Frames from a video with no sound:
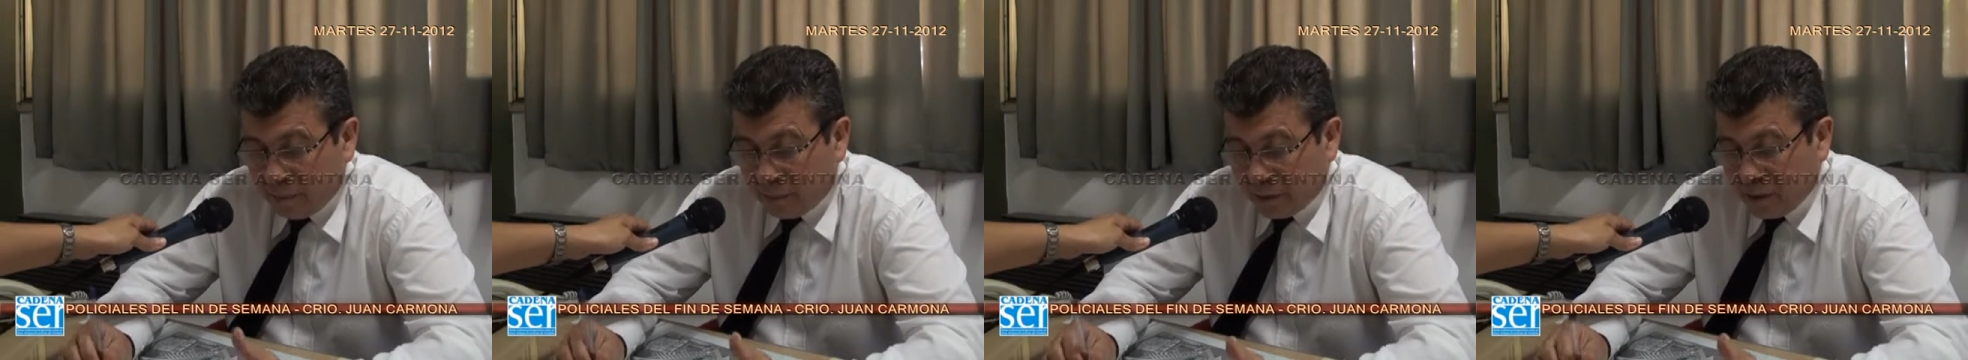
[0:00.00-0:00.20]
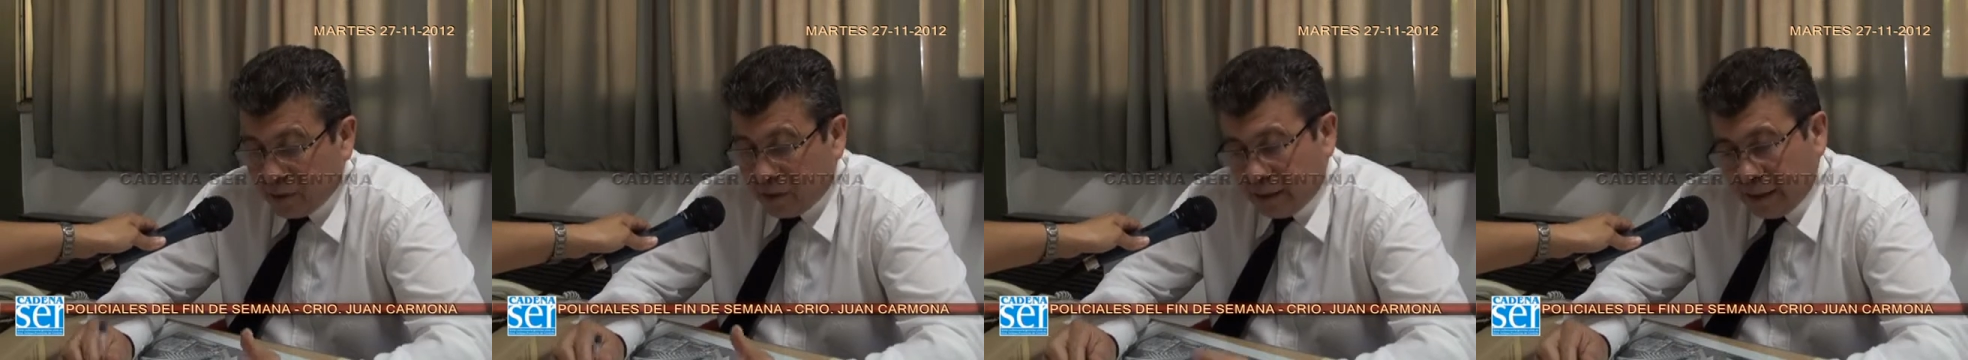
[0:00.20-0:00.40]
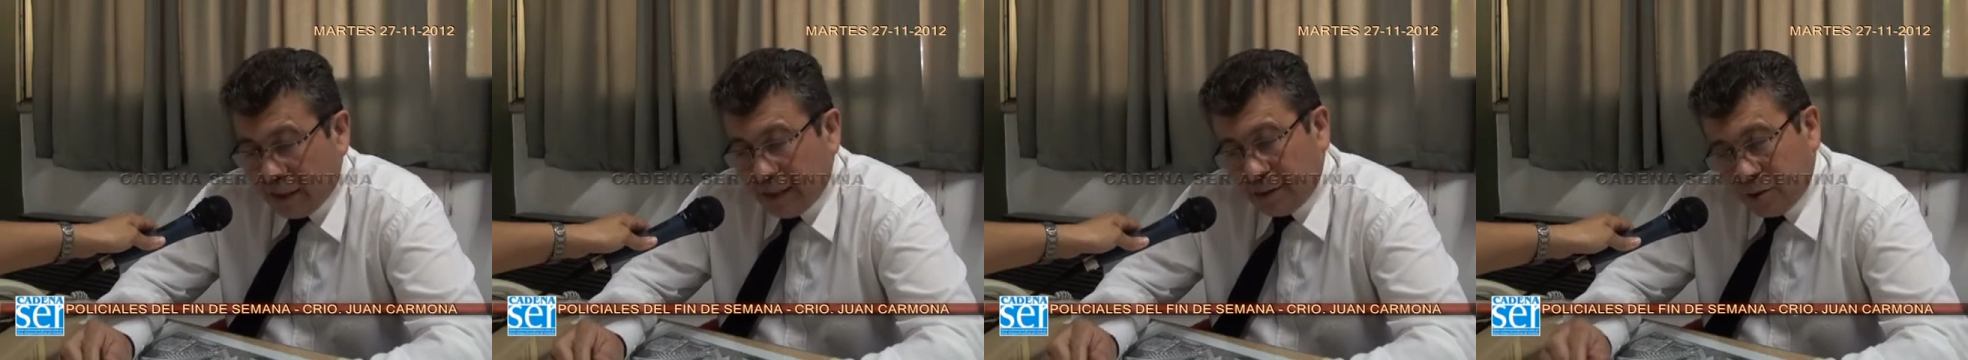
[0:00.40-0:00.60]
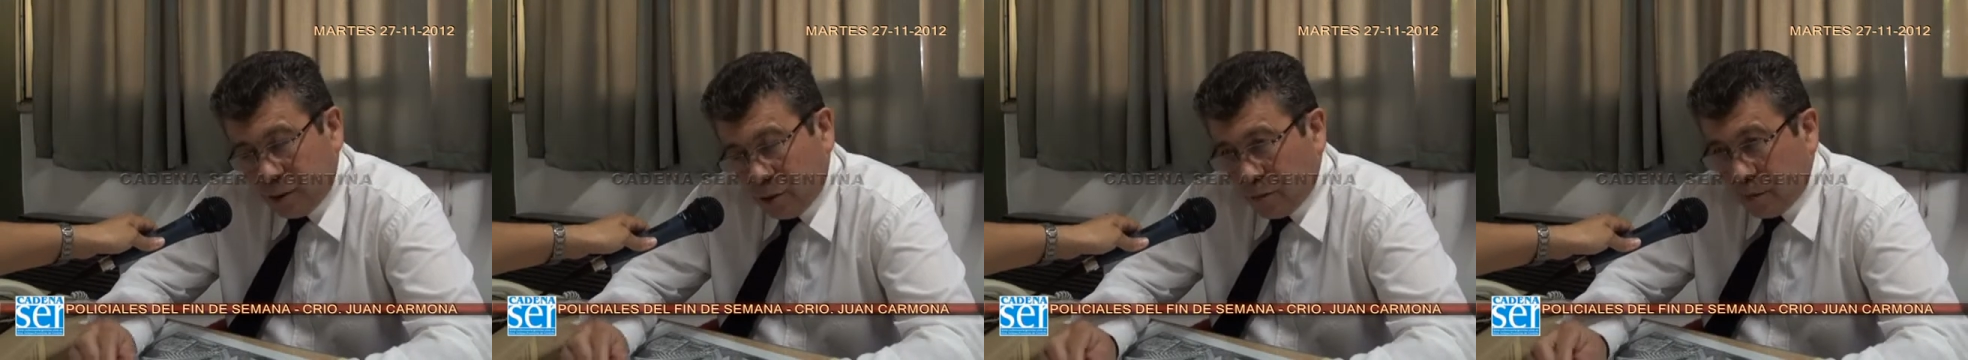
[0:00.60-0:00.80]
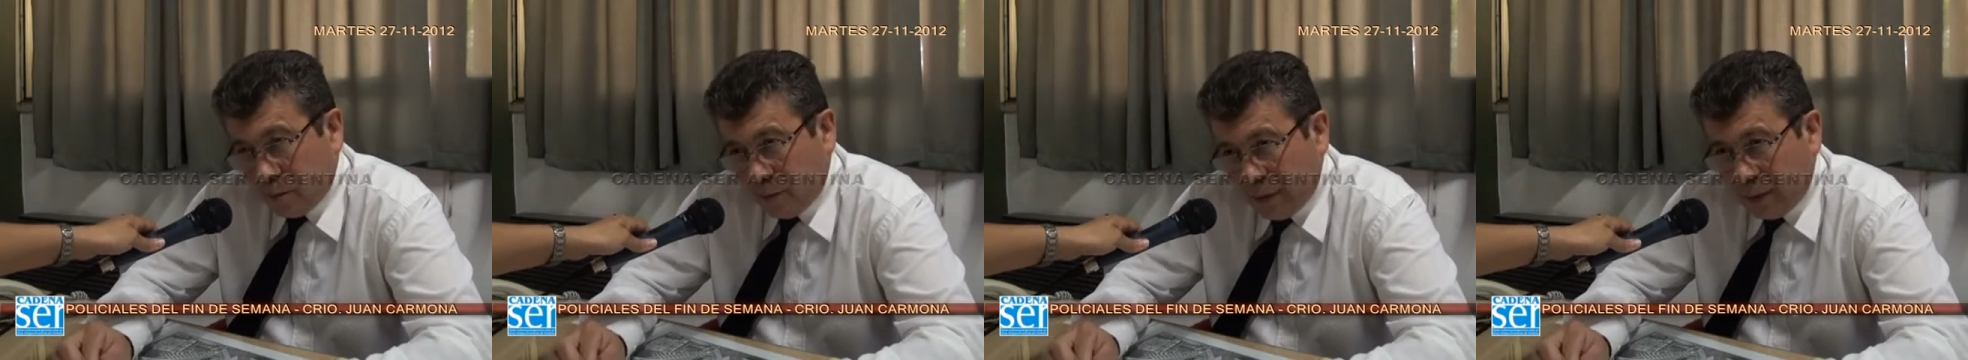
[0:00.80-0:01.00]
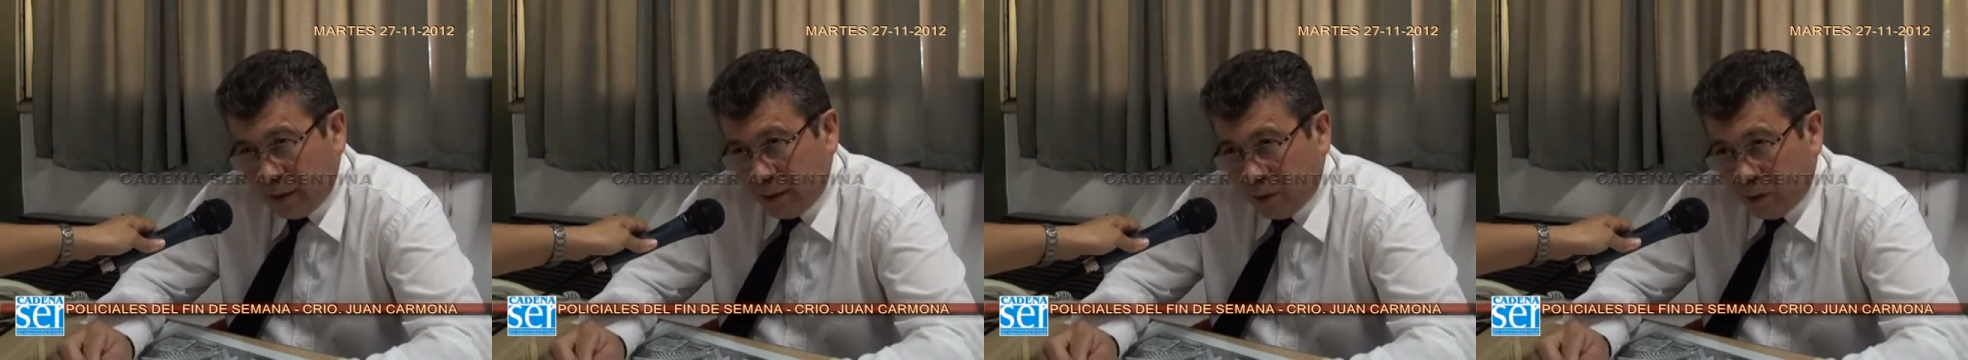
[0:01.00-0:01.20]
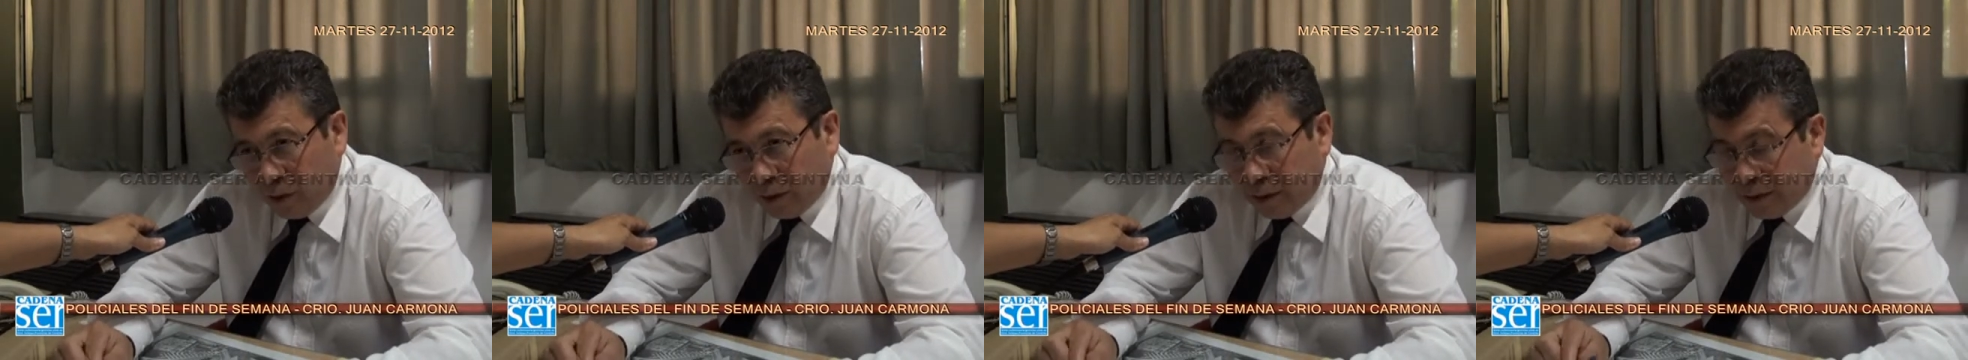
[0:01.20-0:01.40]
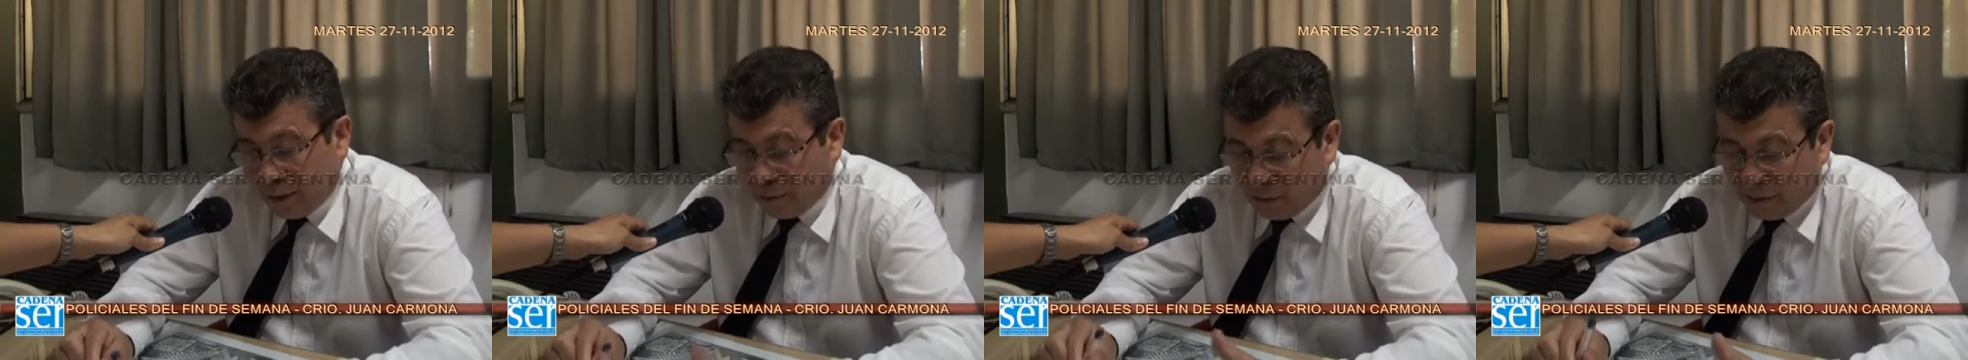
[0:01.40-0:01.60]
el personal toma bien
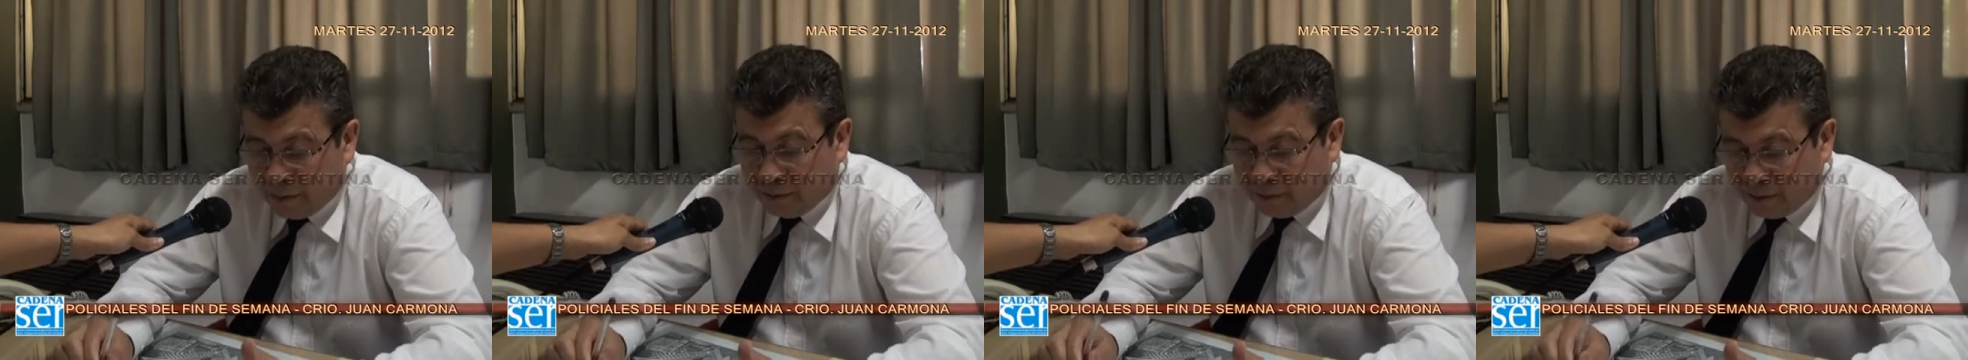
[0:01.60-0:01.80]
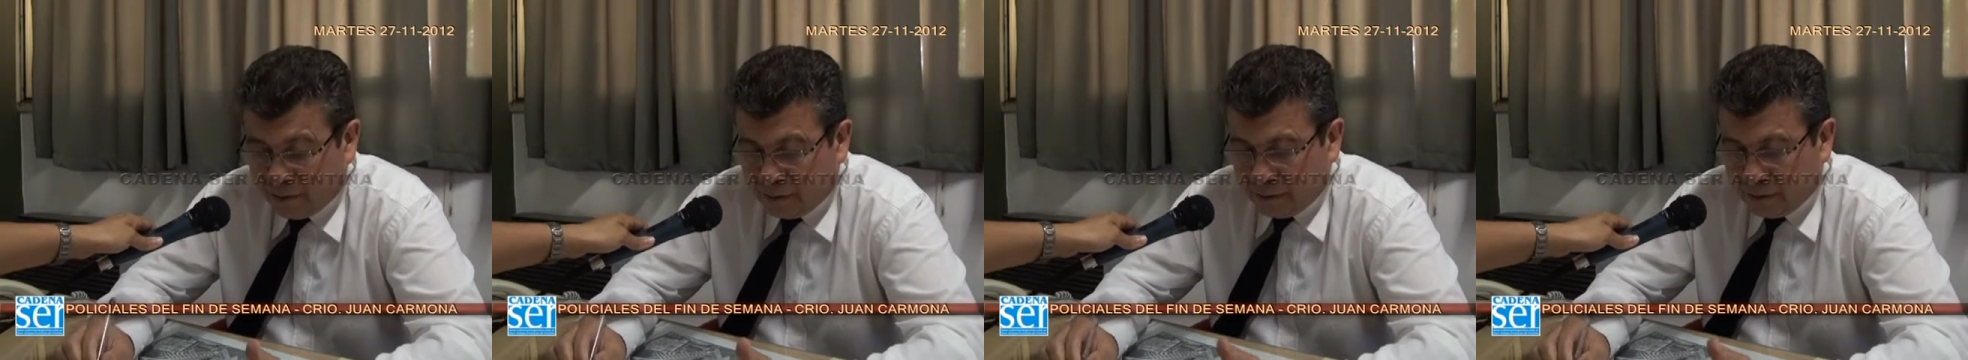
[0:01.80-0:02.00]
nota y bueno,